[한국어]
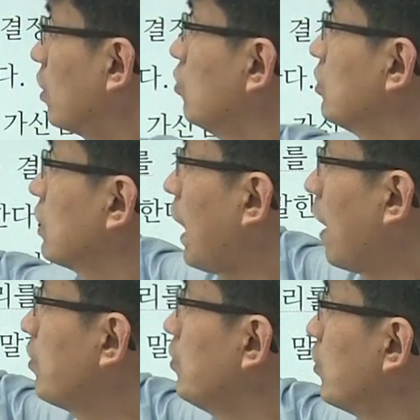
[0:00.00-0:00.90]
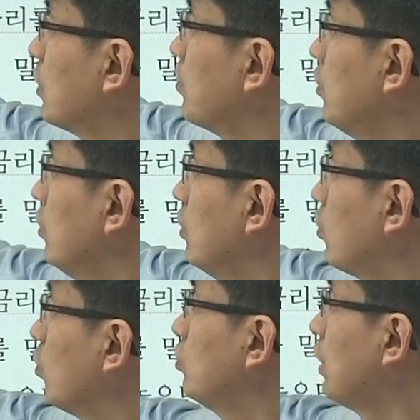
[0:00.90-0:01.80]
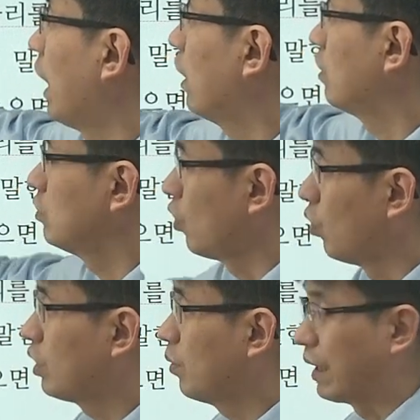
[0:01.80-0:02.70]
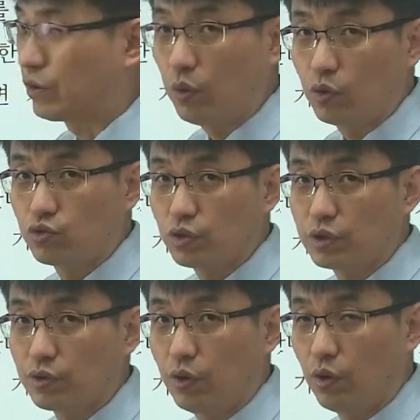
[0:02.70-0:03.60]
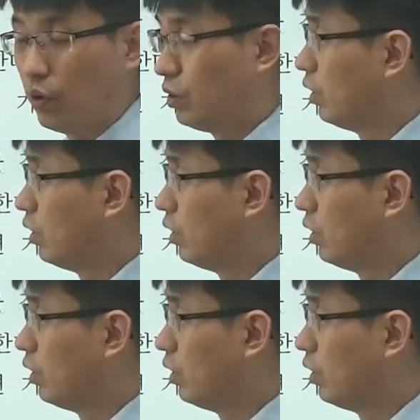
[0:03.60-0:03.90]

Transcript: 그럼 답이 뭐냐면 여러분들이 아까 그 10개 봤던 것 중에서